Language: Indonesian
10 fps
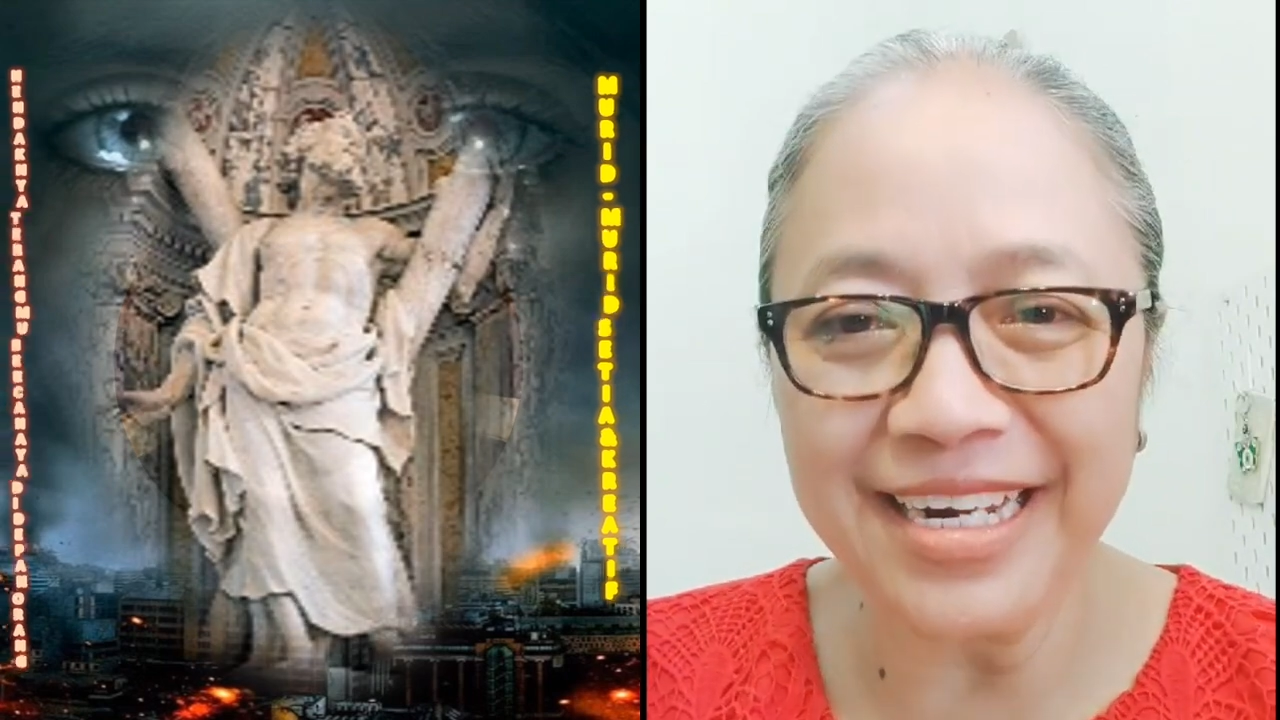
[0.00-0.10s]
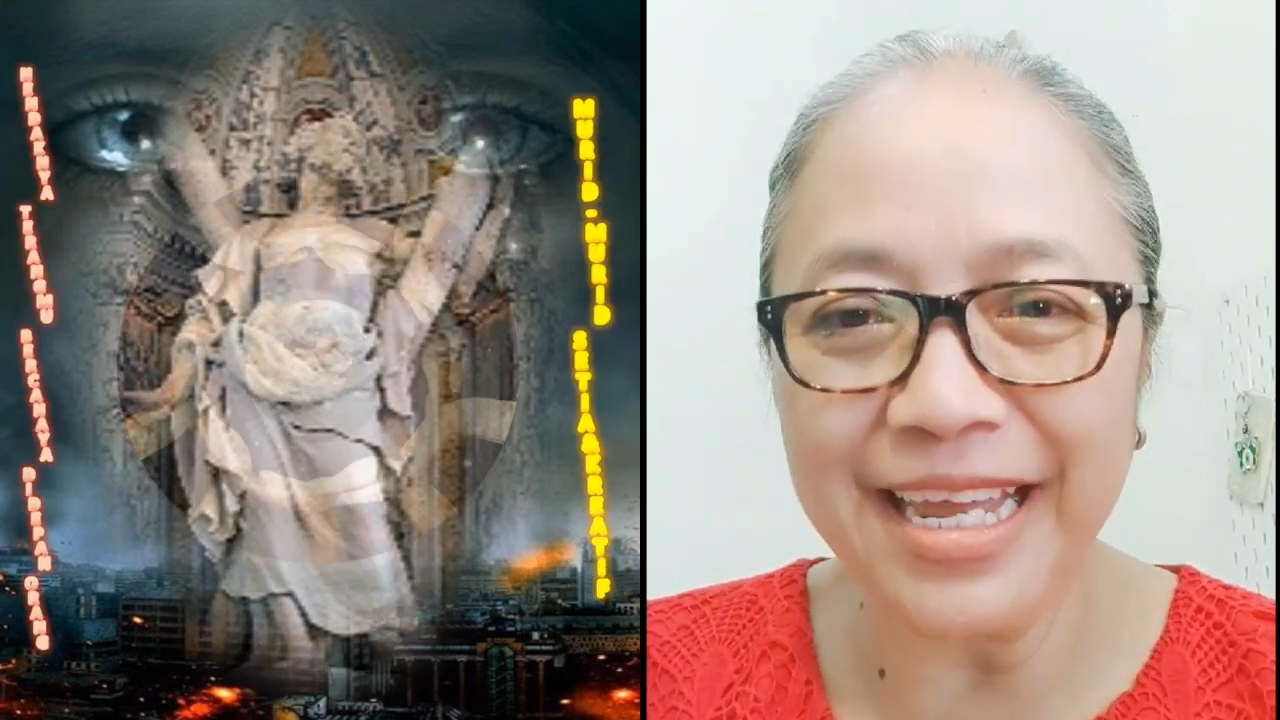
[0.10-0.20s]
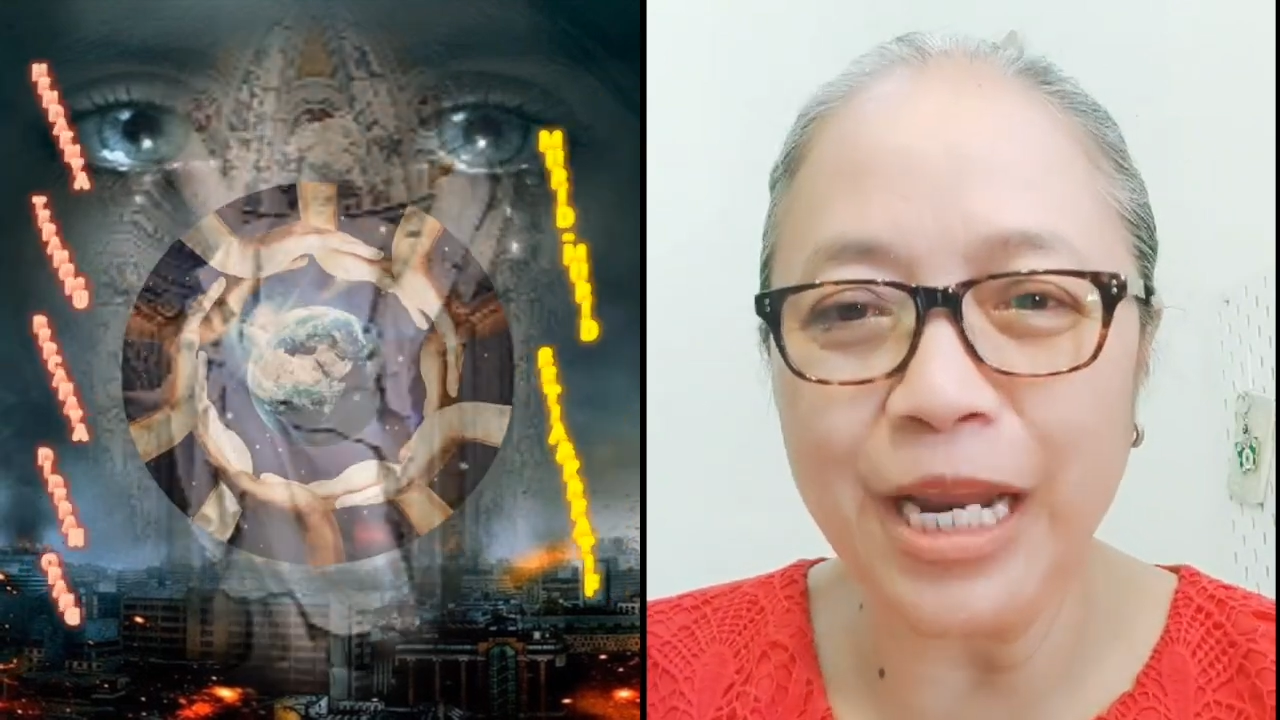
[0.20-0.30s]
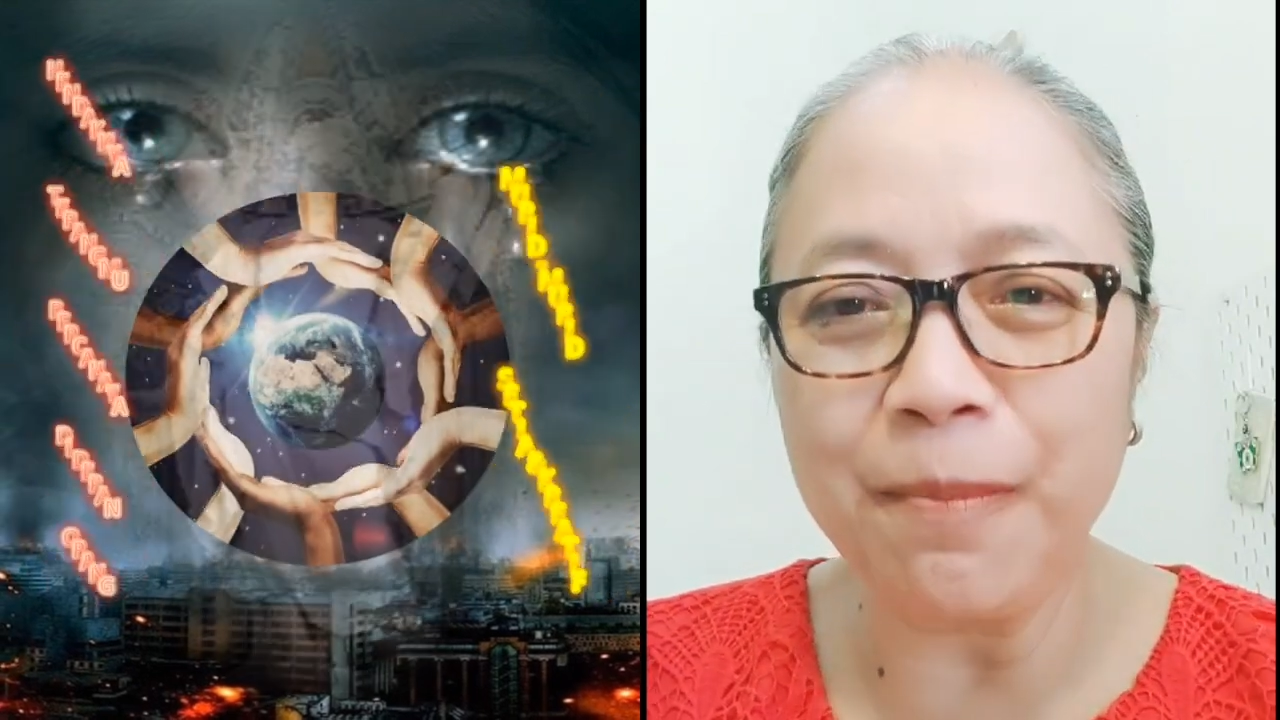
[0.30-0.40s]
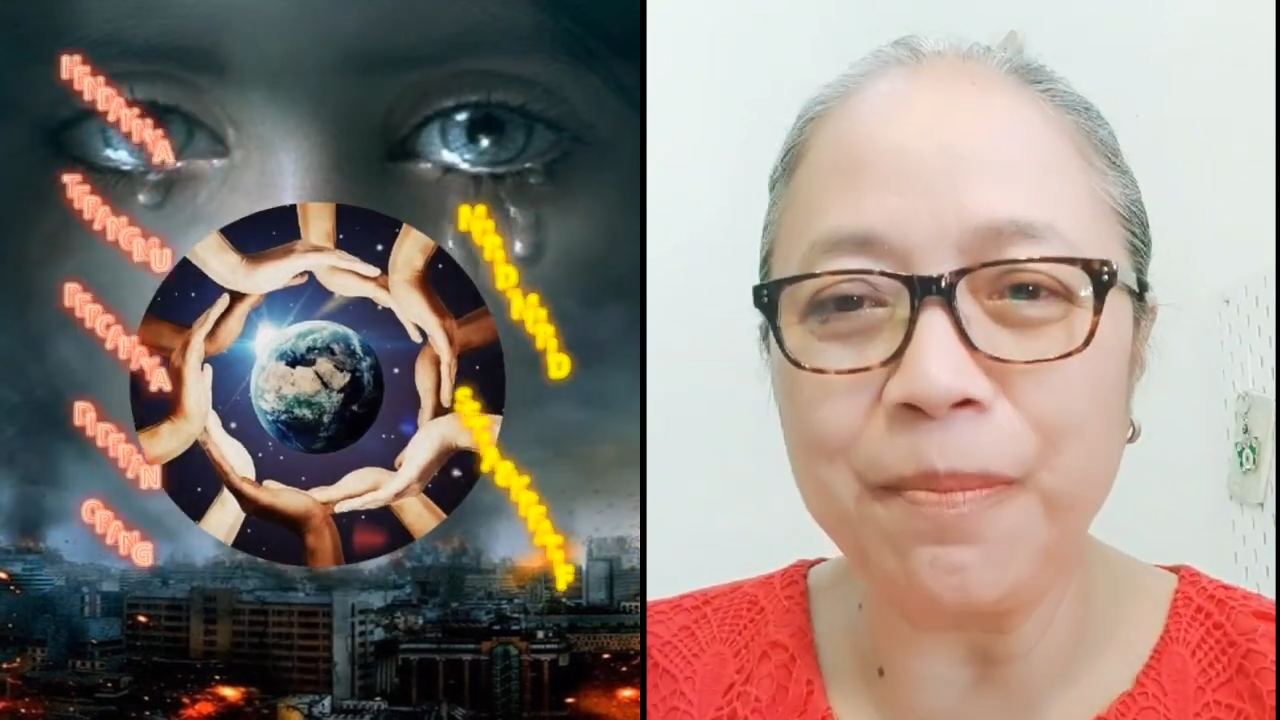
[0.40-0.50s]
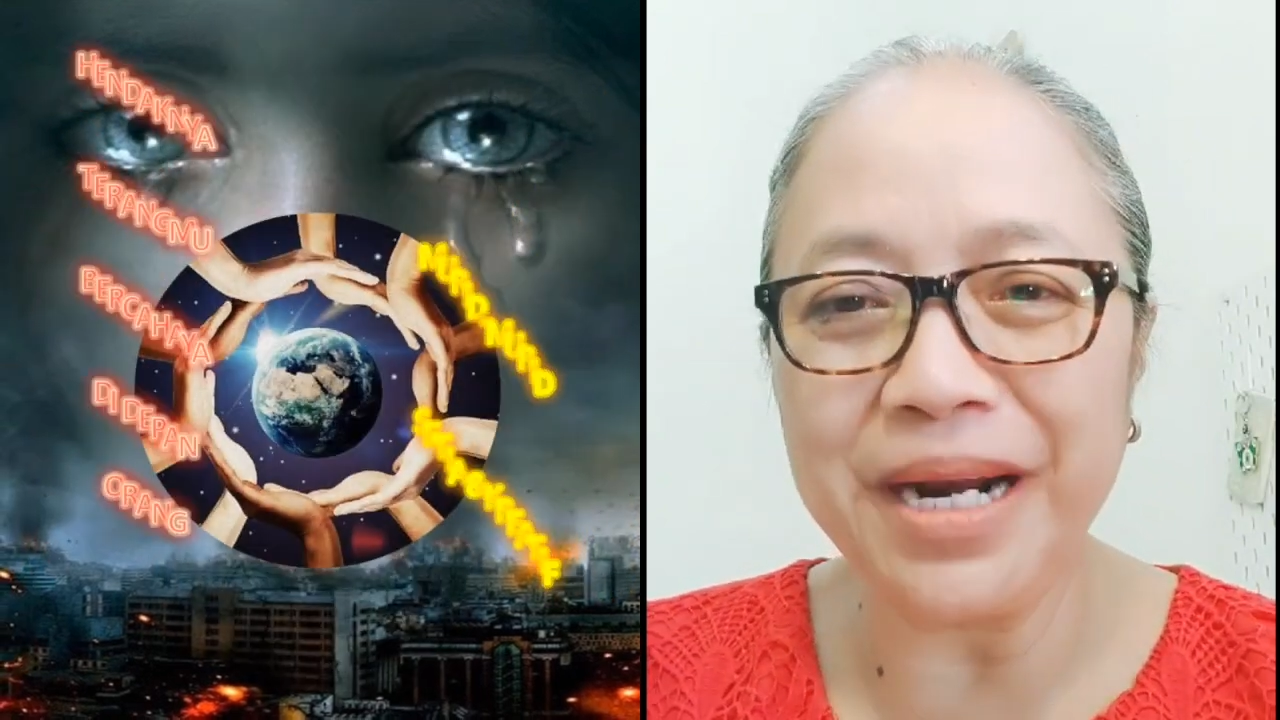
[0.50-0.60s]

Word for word: dalam